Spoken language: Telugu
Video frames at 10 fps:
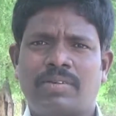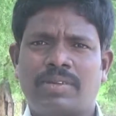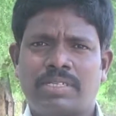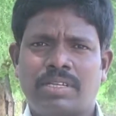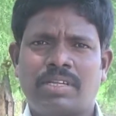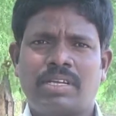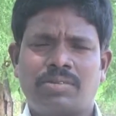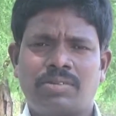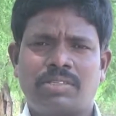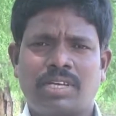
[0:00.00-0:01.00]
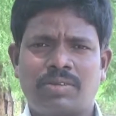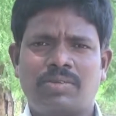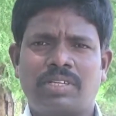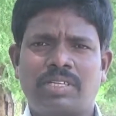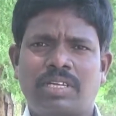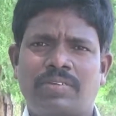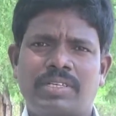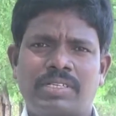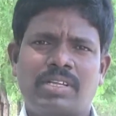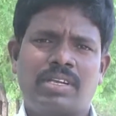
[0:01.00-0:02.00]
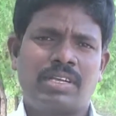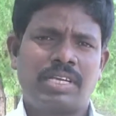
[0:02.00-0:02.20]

వర్షాధారణ కొంచెం తక్కువ ఉన్నది ఇంకా వర్షాధారణ